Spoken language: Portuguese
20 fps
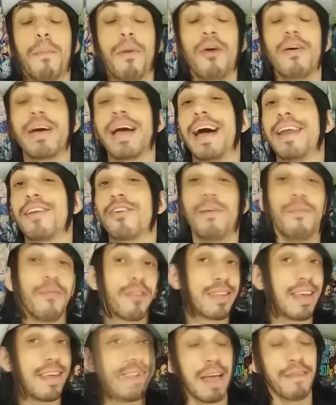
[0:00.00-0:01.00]
Bom, cara, como
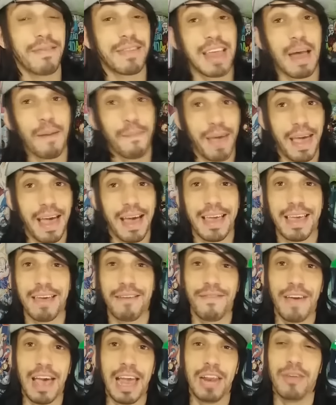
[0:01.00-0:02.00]
vocês devem saber
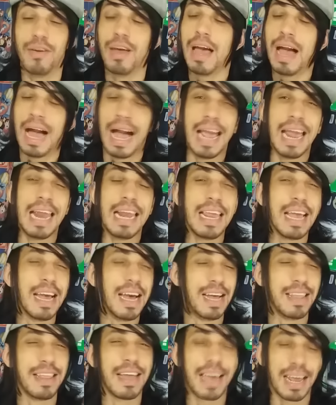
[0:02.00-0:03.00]
aí, velho, a
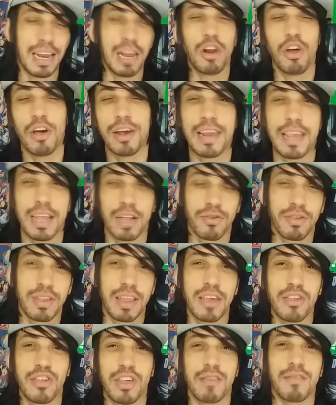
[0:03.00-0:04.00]
Eliana, aquela loirinha dos
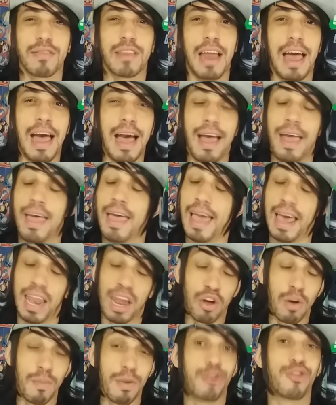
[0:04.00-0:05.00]
dedinhos lá,
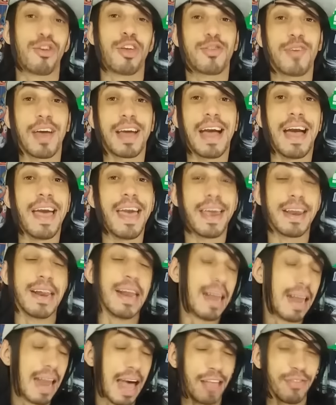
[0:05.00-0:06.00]
ela começou sua carreira
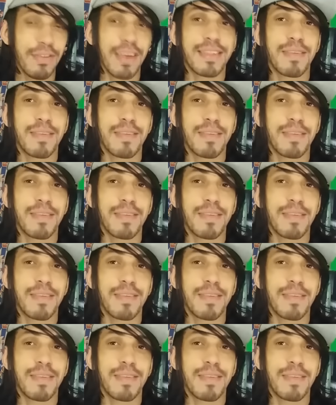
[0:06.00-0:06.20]
lá no